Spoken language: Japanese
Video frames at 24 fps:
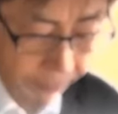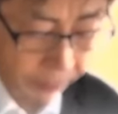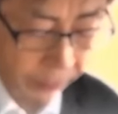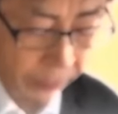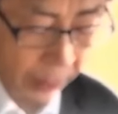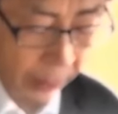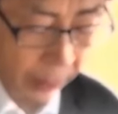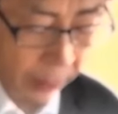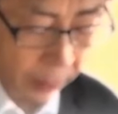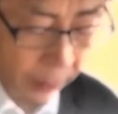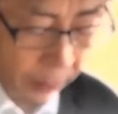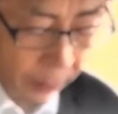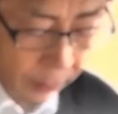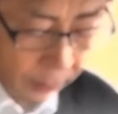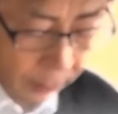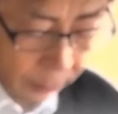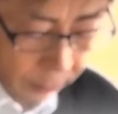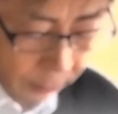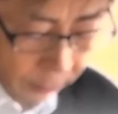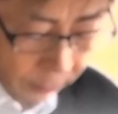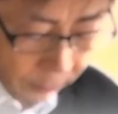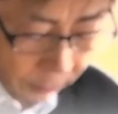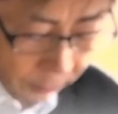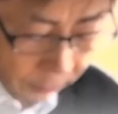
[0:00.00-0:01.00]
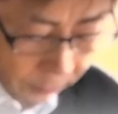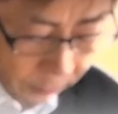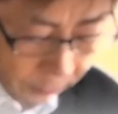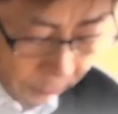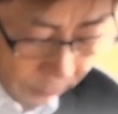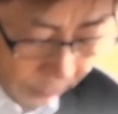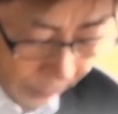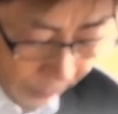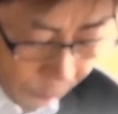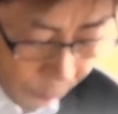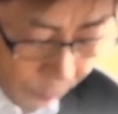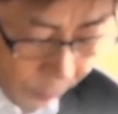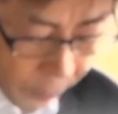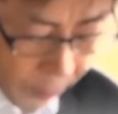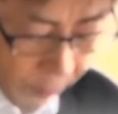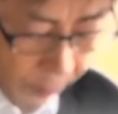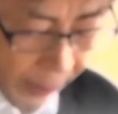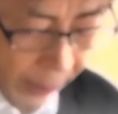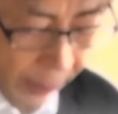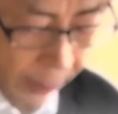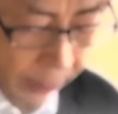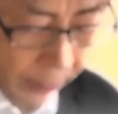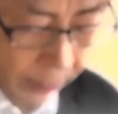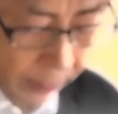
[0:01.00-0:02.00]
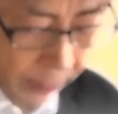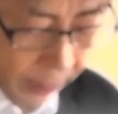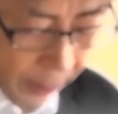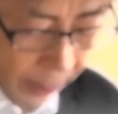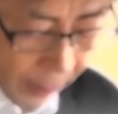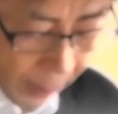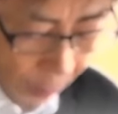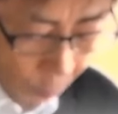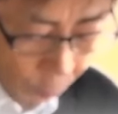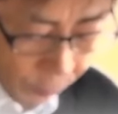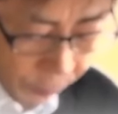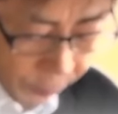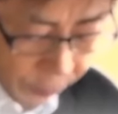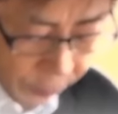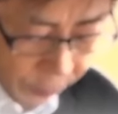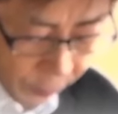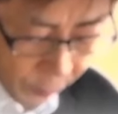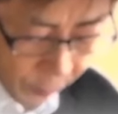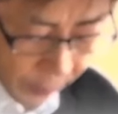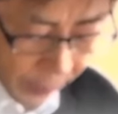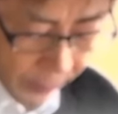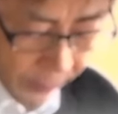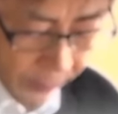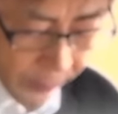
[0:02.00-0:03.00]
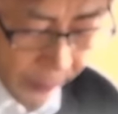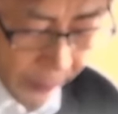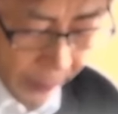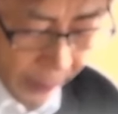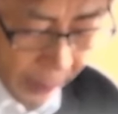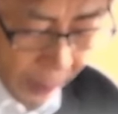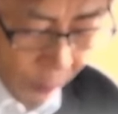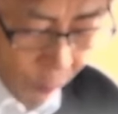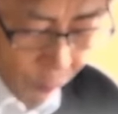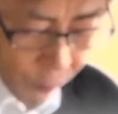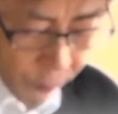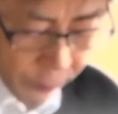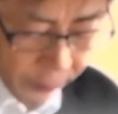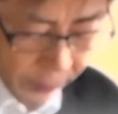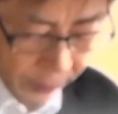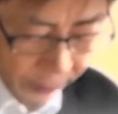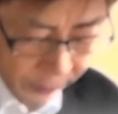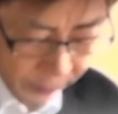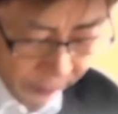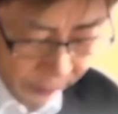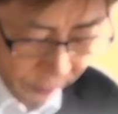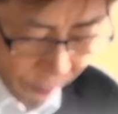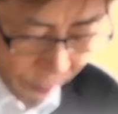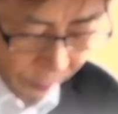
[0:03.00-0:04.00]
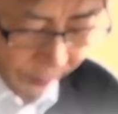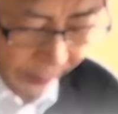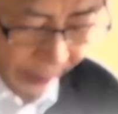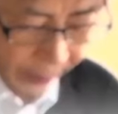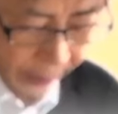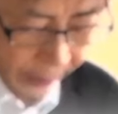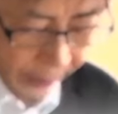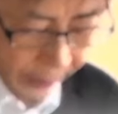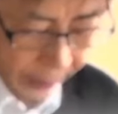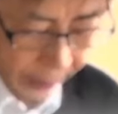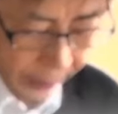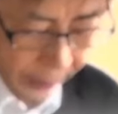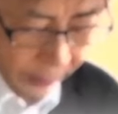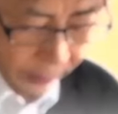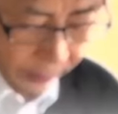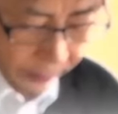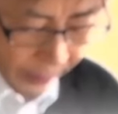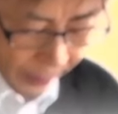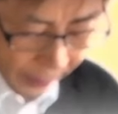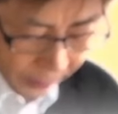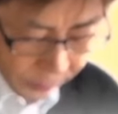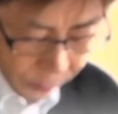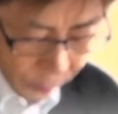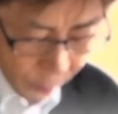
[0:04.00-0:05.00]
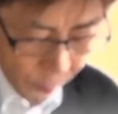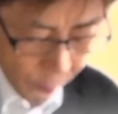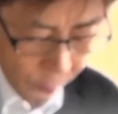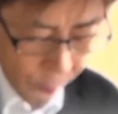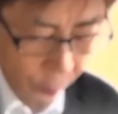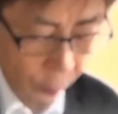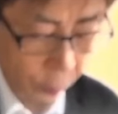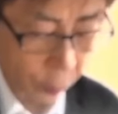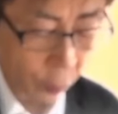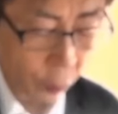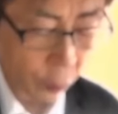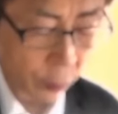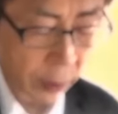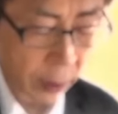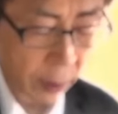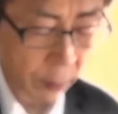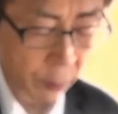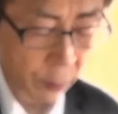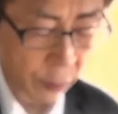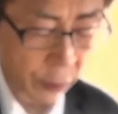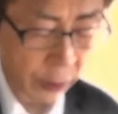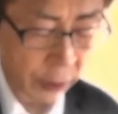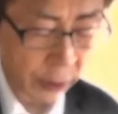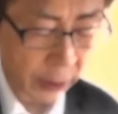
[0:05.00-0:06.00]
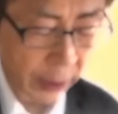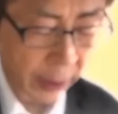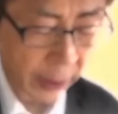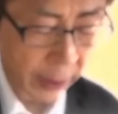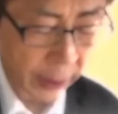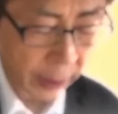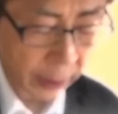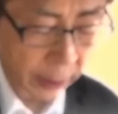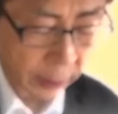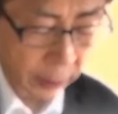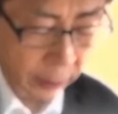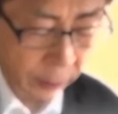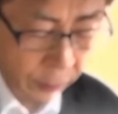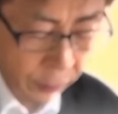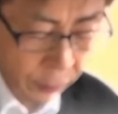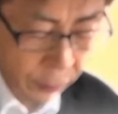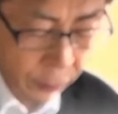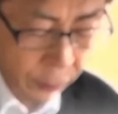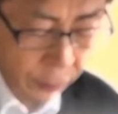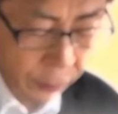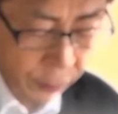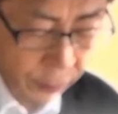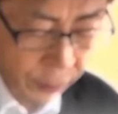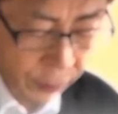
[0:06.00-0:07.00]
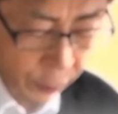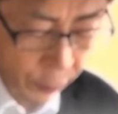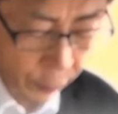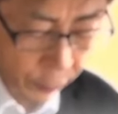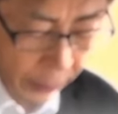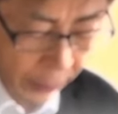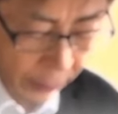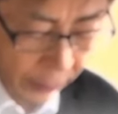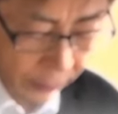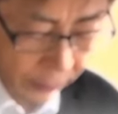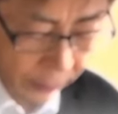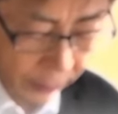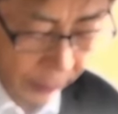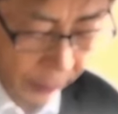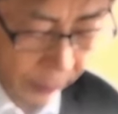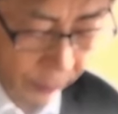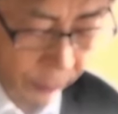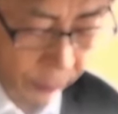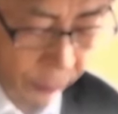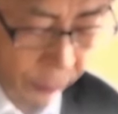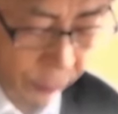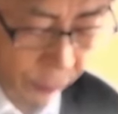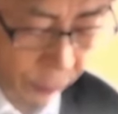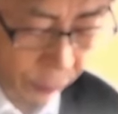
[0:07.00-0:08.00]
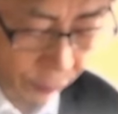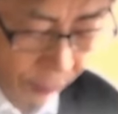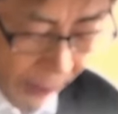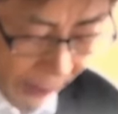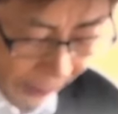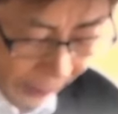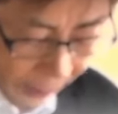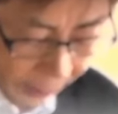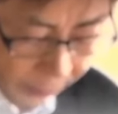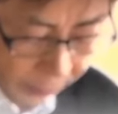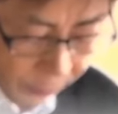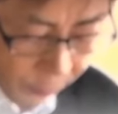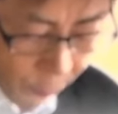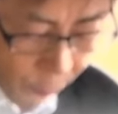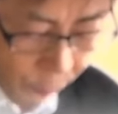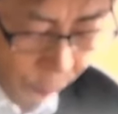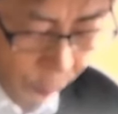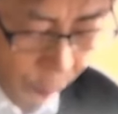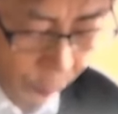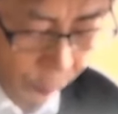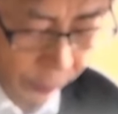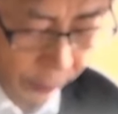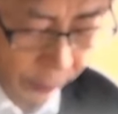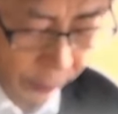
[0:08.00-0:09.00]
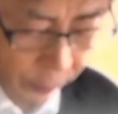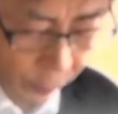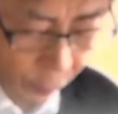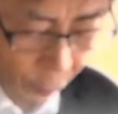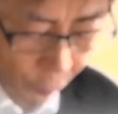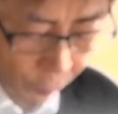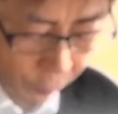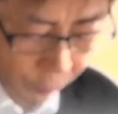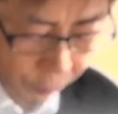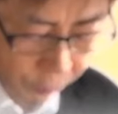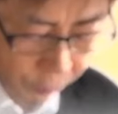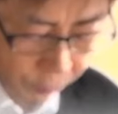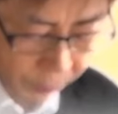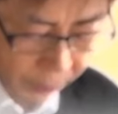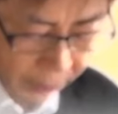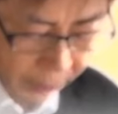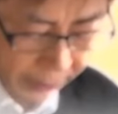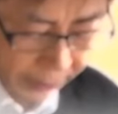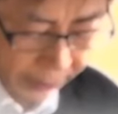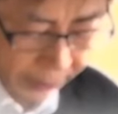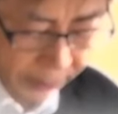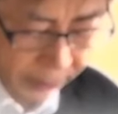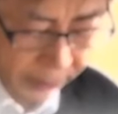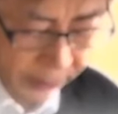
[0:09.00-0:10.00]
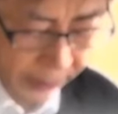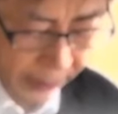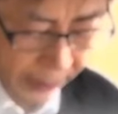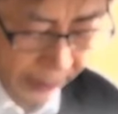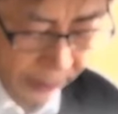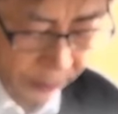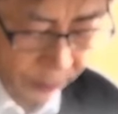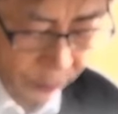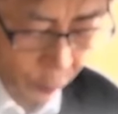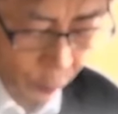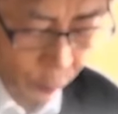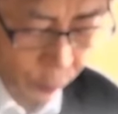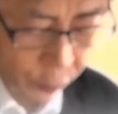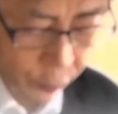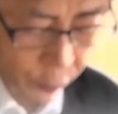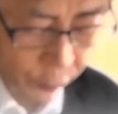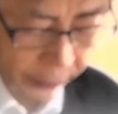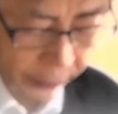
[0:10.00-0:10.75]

こそこそが多かったんですね。それでもまたその時代相応に悪知恵を巡らすやつがあるのでやっぱり油断はで